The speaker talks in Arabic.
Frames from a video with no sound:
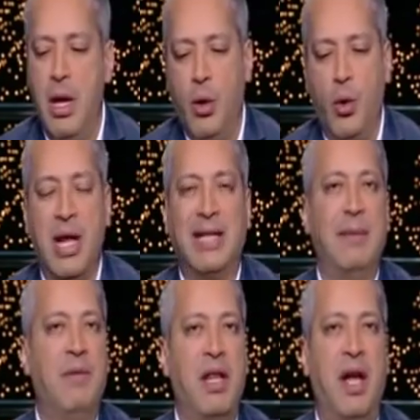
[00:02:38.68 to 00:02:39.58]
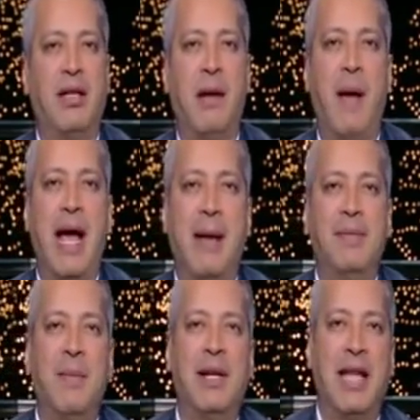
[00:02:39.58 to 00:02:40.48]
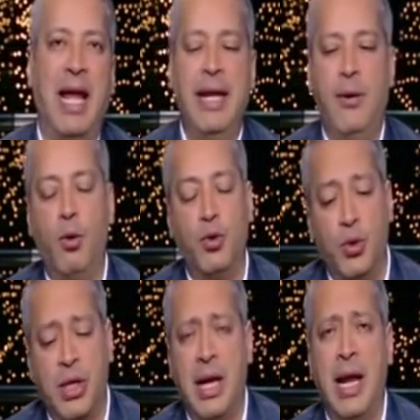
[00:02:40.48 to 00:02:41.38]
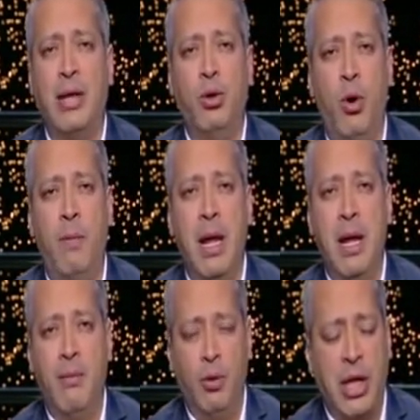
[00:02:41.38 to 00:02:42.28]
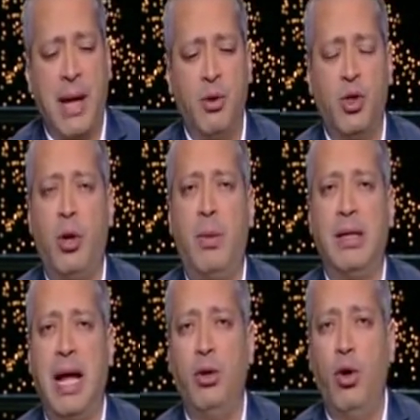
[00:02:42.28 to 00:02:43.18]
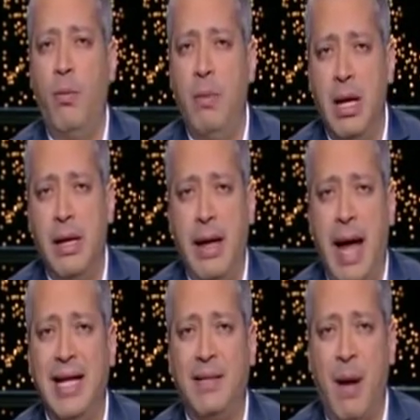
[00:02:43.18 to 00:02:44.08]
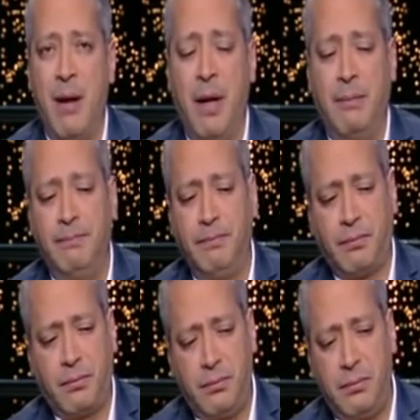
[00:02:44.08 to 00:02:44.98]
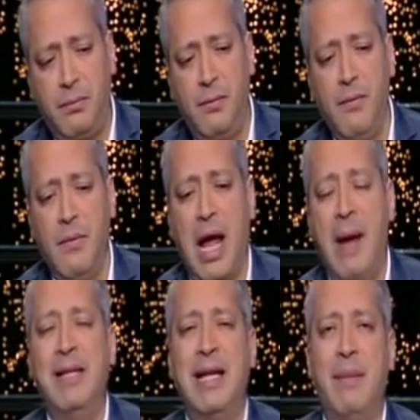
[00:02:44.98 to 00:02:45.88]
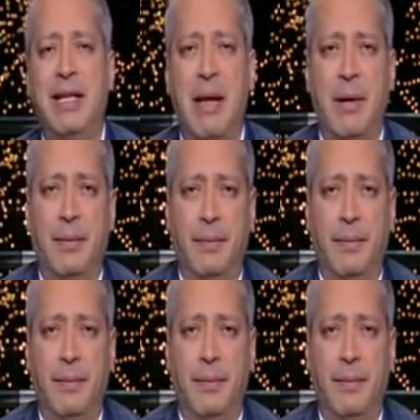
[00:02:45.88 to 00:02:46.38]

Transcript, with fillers: كنا كسبنا النهارده 4 5 مرتاحين خصوصا ان عندهم منتخب جوز القمر ده عندهم حارس مرمى عامل زي المرتبه